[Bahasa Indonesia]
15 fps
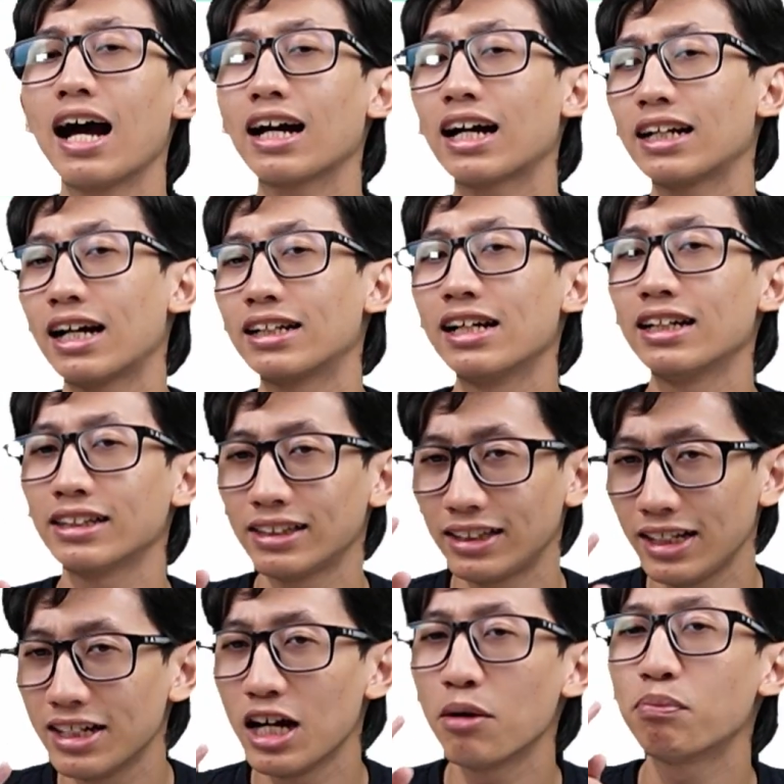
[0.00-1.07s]
akan ada
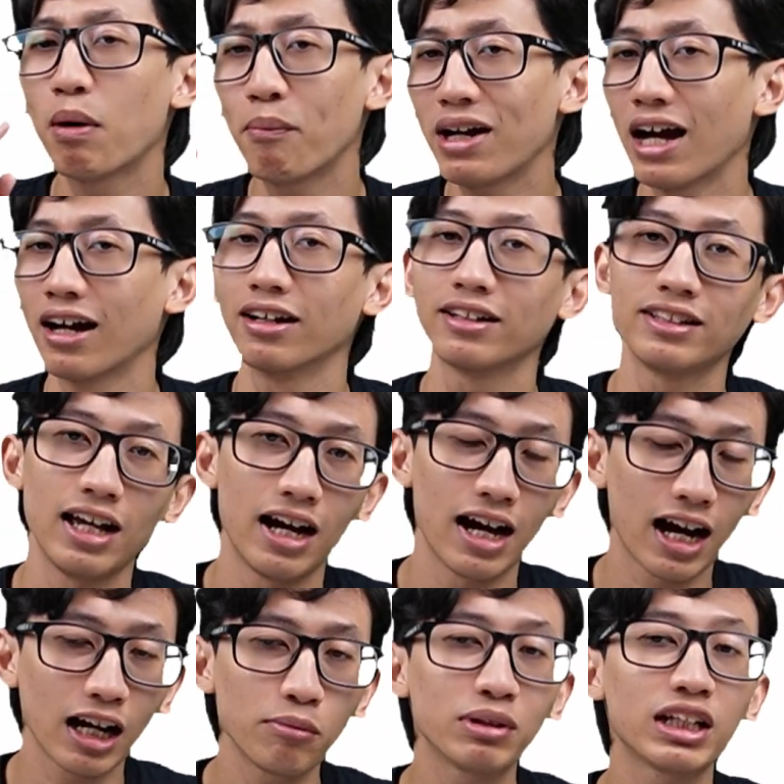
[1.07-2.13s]
tiga pemenang yang
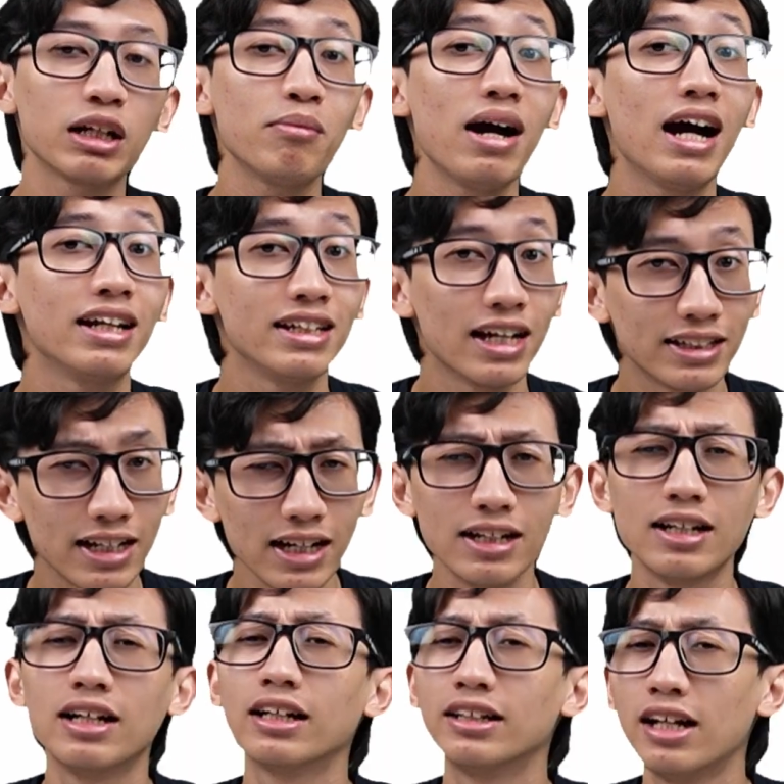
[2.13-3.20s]
akan menerima hadiahnya
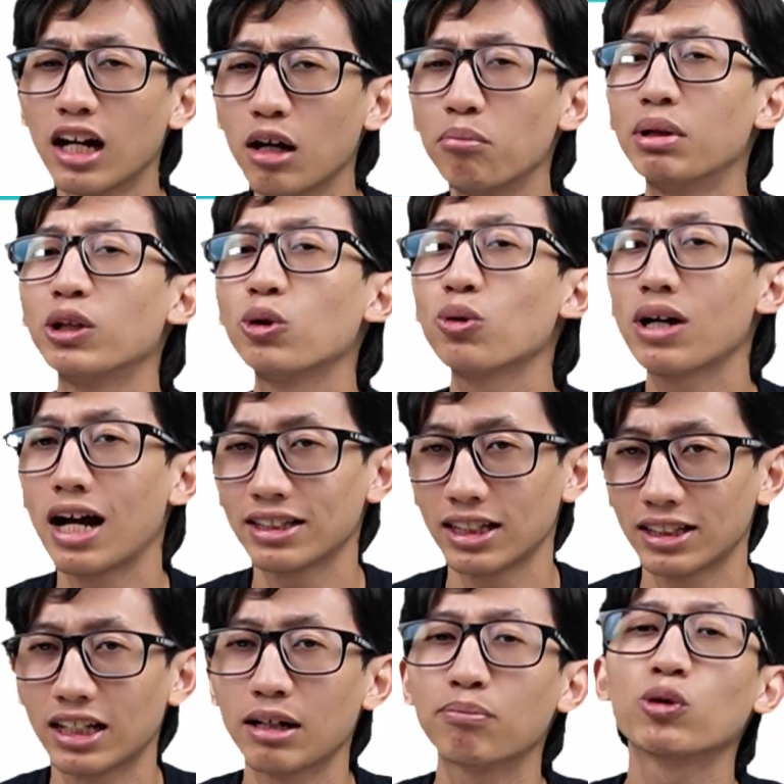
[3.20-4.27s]
dalam bentuk aset
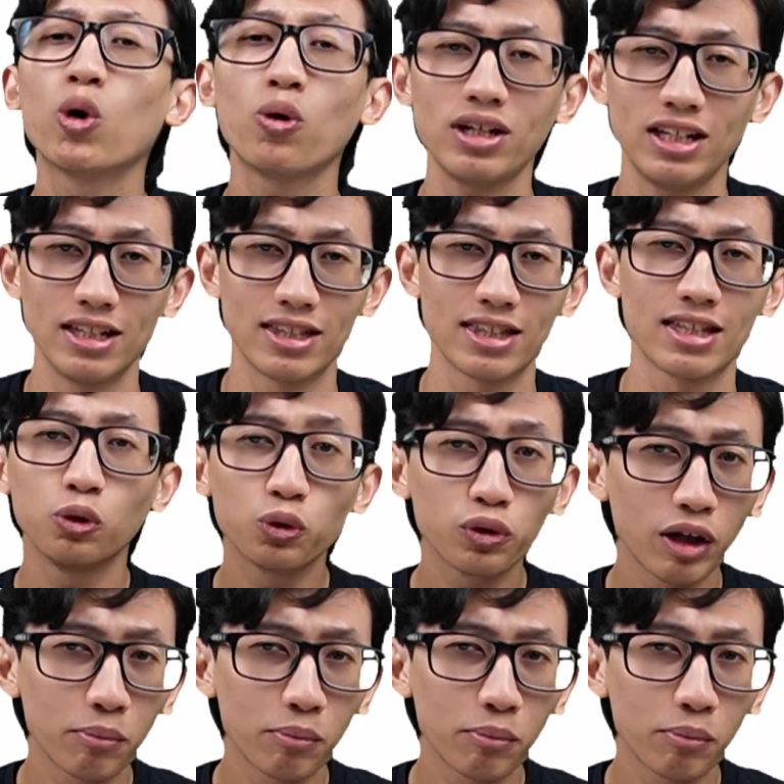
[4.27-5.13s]
kripto ETH. Untuk